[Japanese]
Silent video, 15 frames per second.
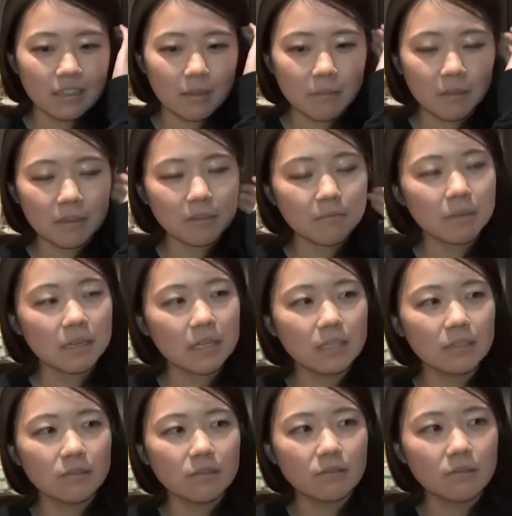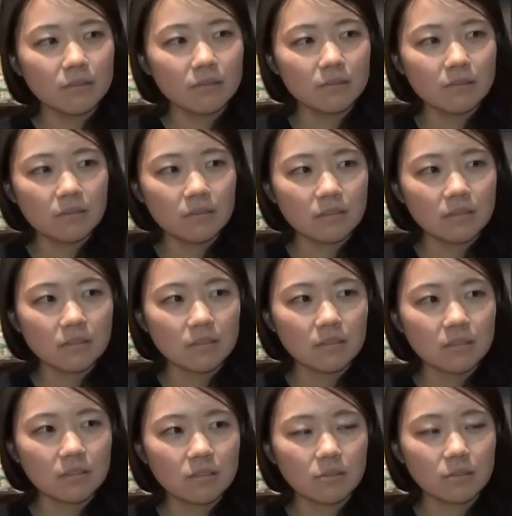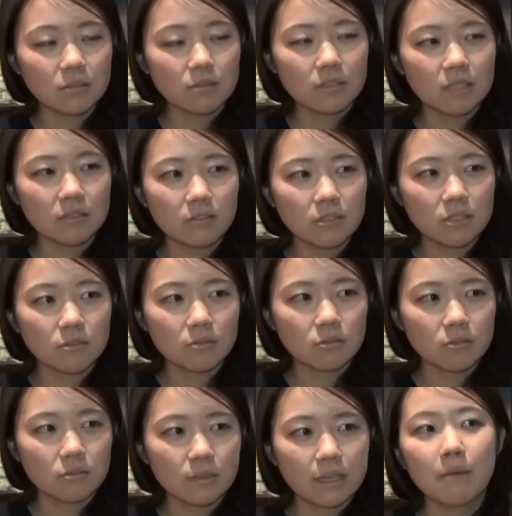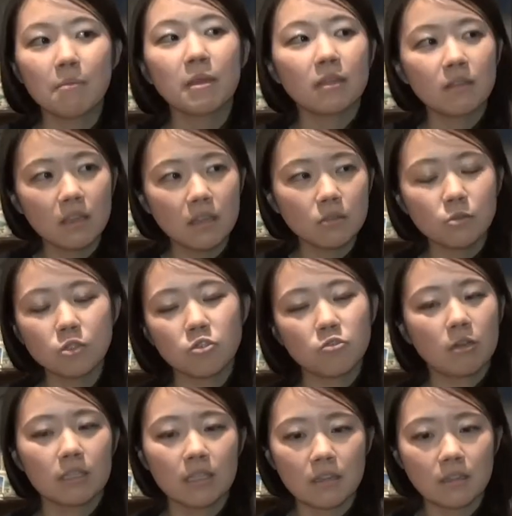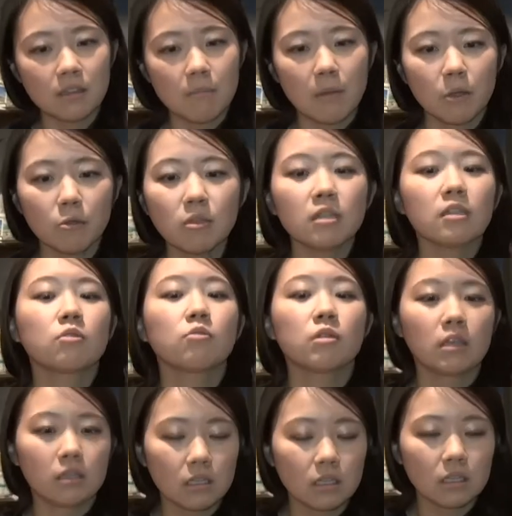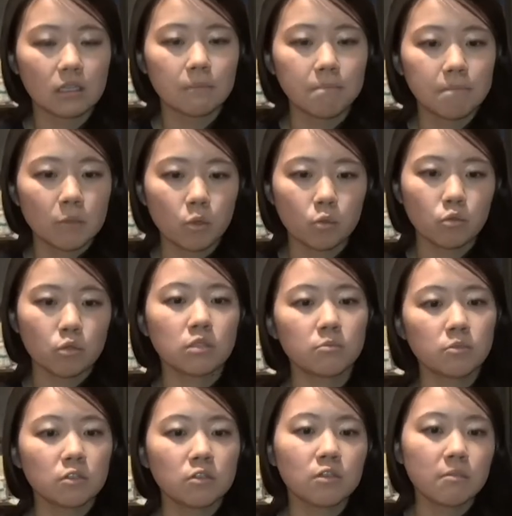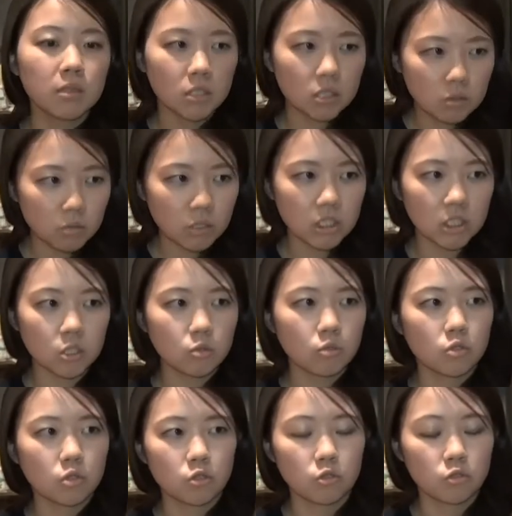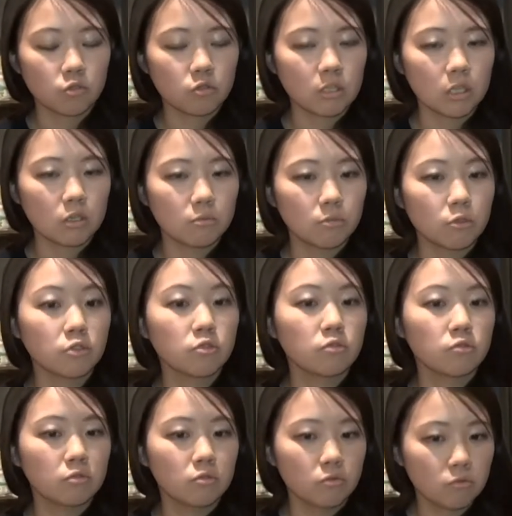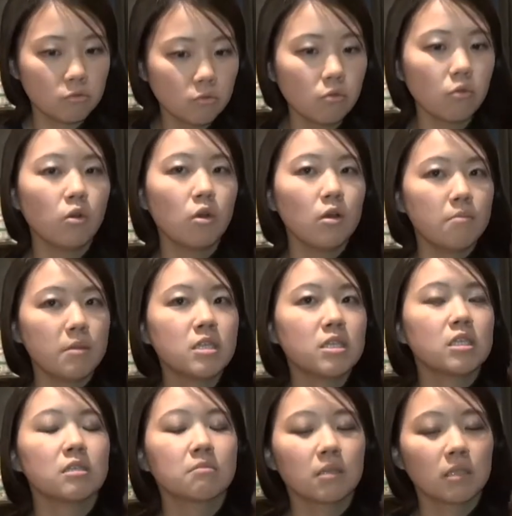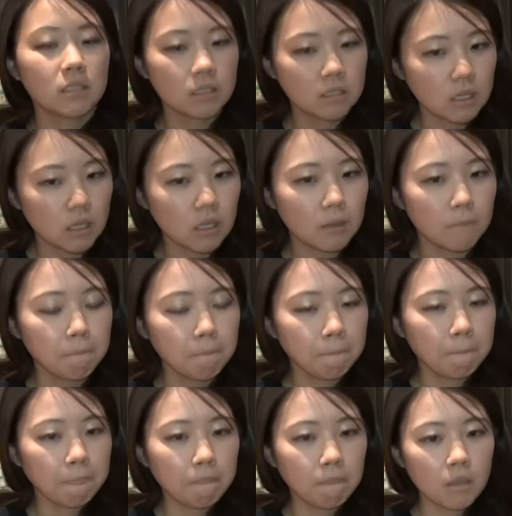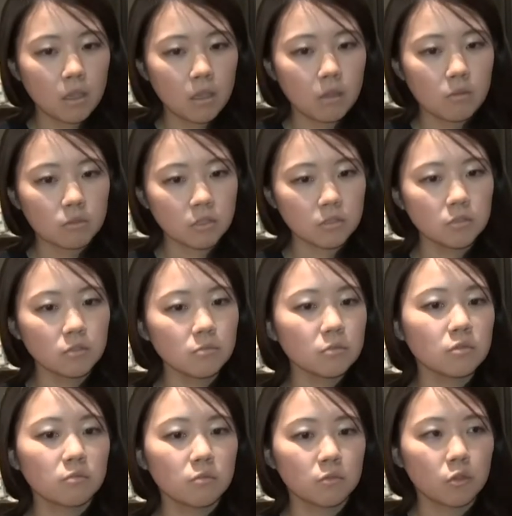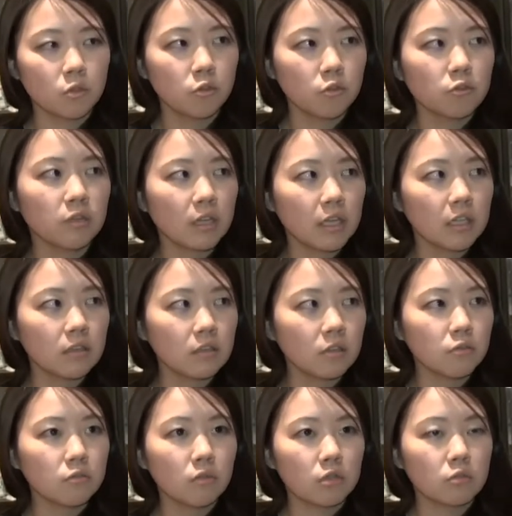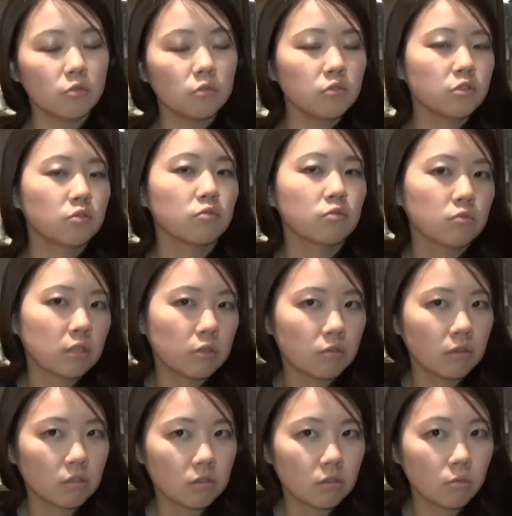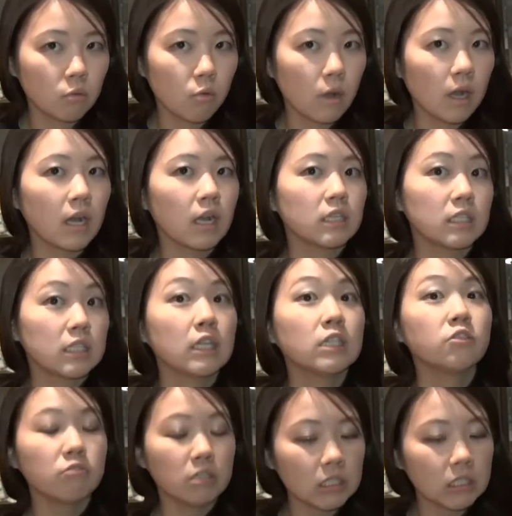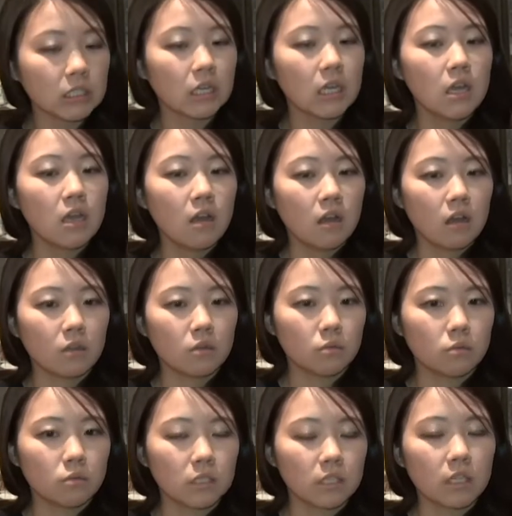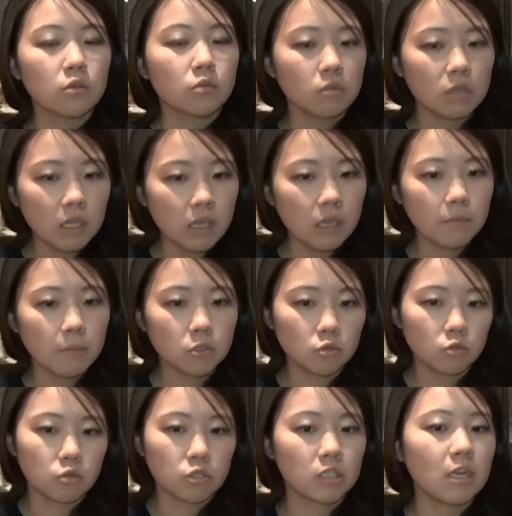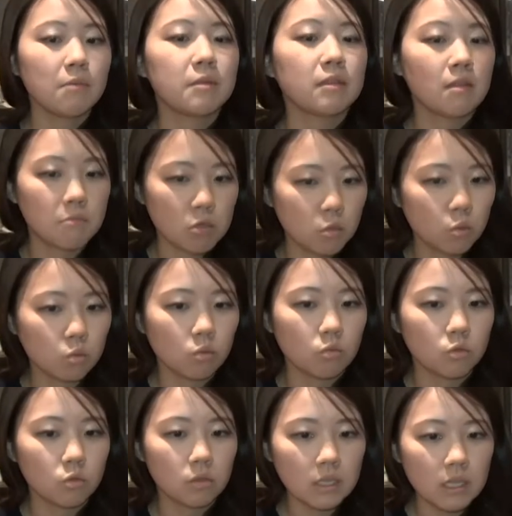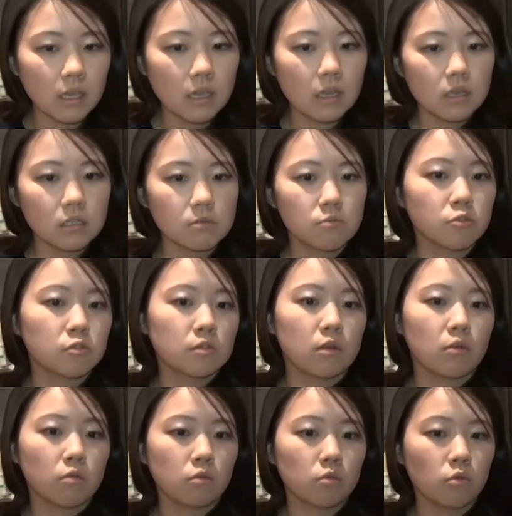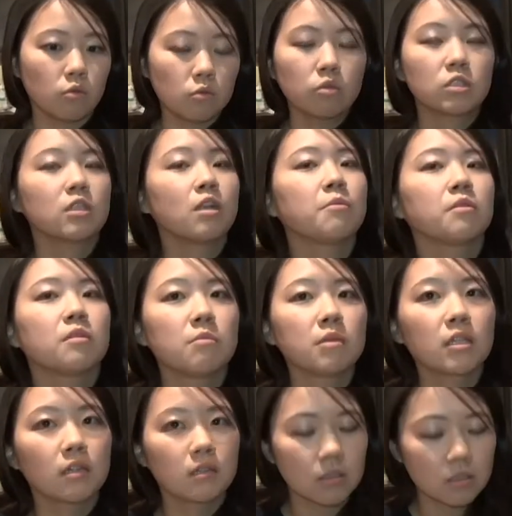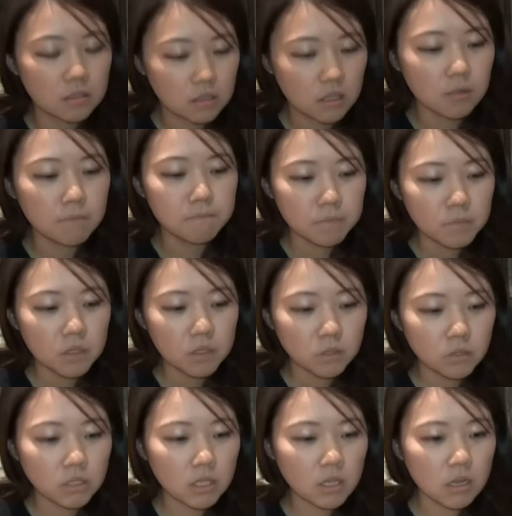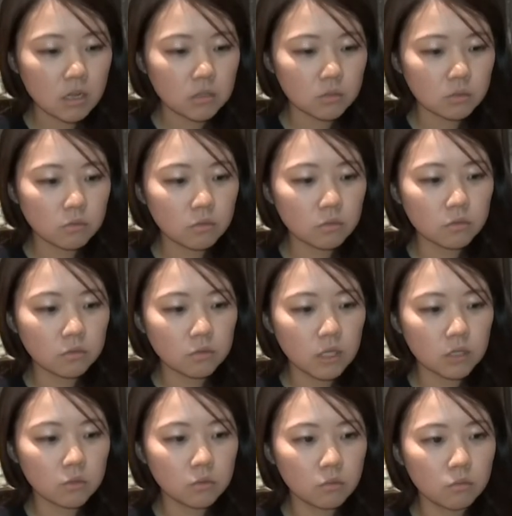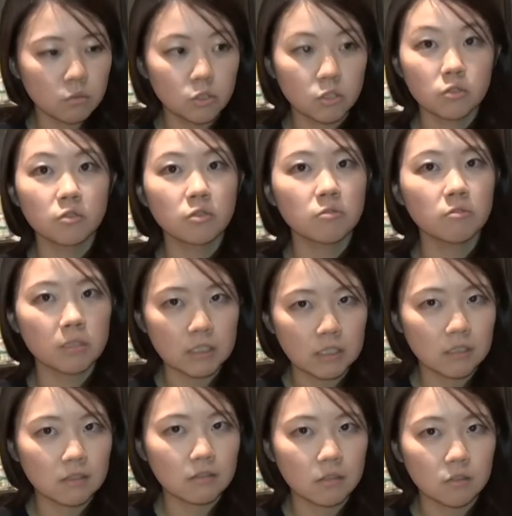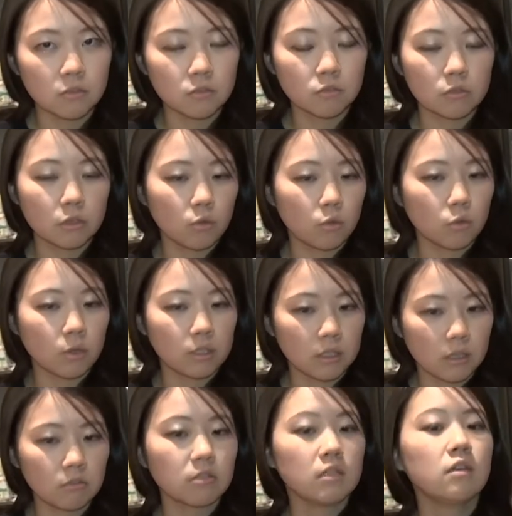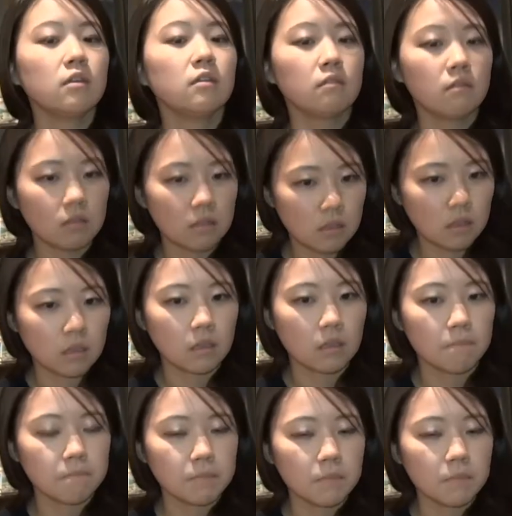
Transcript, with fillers: たまたまあの東京での仕事を辞めてどうしようかなって迷ってた時にこの下諏訪町の地域おこし協力隊の募集を目にしまして、で私はそもそも協力隊っていうのがどういう仕事なのかっていうのもか知らずに、はいはいはい、あのいたので、まあ、ちょっと調べてみようと思って、えー、下諏訪のことを調べてみたんですね、うん、そしたらすごくあの面白そうだなっていうようなことがたくさんあって、はい、